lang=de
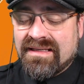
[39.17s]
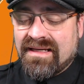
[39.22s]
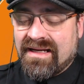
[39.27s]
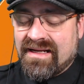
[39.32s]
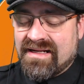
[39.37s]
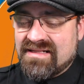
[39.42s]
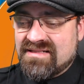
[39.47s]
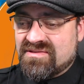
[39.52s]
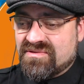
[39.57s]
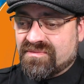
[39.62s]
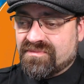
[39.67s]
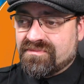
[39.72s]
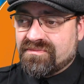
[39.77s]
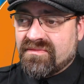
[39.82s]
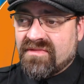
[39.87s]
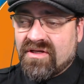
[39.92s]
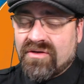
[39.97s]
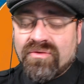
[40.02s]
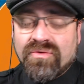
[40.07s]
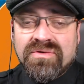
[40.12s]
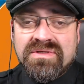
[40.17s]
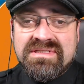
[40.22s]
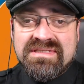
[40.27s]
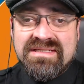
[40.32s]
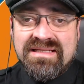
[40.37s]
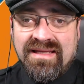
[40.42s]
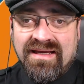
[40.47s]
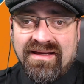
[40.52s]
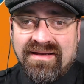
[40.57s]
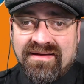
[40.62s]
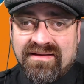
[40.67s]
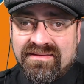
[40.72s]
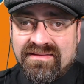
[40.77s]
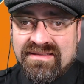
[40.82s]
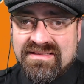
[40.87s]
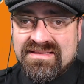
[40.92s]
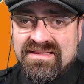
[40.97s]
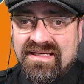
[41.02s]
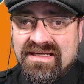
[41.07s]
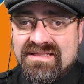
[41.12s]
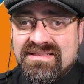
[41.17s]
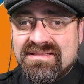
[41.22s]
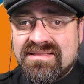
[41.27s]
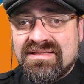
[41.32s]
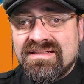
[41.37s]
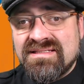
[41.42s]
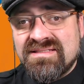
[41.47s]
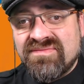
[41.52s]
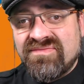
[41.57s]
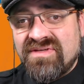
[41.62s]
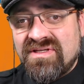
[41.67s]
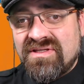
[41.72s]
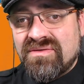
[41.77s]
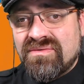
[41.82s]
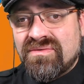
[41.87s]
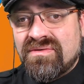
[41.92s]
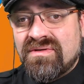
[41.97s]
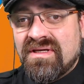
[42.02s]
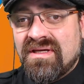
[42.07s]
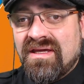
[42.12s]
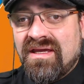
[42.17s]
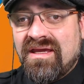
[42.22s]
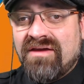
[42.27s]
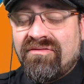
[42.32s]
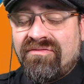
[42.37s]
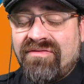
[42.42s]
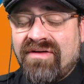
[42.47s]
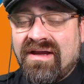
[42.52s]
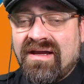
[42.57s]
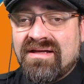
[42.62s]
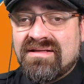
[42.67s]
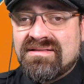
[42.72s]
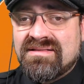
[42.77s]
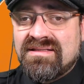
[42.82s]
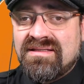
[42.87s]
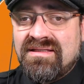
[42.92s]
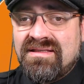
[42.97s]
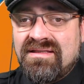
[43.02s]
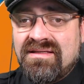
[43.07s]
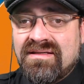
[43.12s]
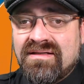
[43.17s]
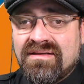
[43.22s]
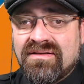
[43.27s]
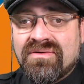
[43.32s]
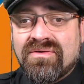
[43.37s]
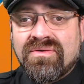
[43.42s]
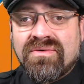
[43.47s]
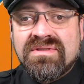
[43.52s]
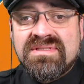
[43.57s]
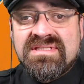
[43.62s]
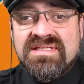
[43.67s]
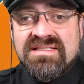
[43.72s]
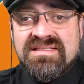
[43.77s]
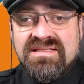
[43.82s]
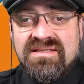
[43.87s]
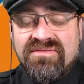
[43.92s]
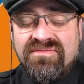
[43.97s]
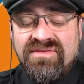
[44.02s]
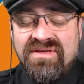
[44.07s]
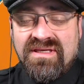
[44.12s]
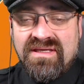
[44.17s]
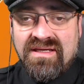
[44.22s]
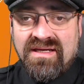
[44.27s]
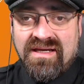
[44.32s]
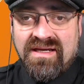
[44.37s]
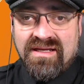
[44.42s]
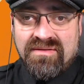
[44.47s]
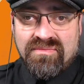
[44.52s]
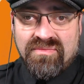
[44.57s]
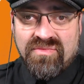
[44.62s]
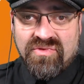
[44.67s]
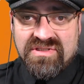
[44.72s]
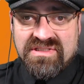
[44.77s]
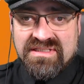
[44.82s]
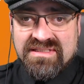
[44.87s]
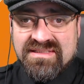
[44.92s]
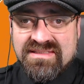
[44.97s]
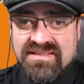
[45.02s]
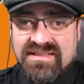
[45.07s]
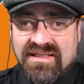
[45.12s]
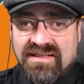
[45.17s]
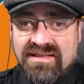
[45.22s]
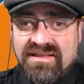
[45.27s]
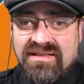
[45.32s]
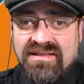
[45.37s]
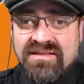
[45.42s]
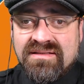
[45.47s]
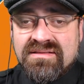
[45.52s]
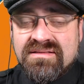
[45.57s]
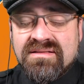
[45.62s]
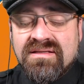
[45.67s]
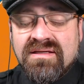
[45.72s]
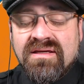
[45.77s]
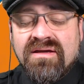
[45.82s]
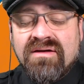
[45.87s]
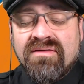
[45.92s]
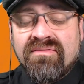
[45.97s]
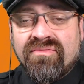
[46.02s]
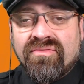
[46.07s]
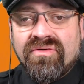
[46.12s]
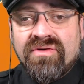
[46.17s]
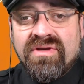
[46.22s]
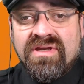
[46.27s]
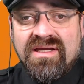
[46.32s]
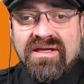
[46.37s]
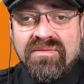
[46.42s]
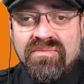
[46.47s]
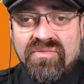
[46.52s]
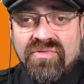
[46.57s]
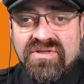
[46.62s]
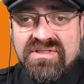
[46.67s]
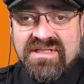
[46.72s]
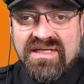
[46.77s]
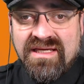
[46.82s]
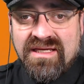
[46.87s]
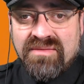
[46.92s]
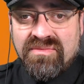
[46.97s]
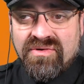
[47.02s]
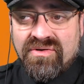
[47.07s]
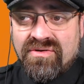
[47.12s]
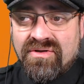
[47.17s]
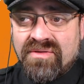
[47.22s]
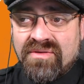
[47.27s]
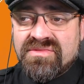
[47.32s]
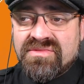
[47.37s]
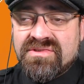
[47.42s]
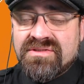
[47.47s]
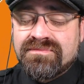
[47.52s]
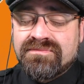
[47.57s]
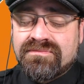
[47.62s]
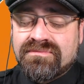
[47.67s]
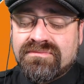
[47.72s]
Also, Grundlagen. Das heißt, in diesem Video erfahrt ihr grundsätzlich, wie ihr einen Mod installiert, wo ihr einen Mod herbekommt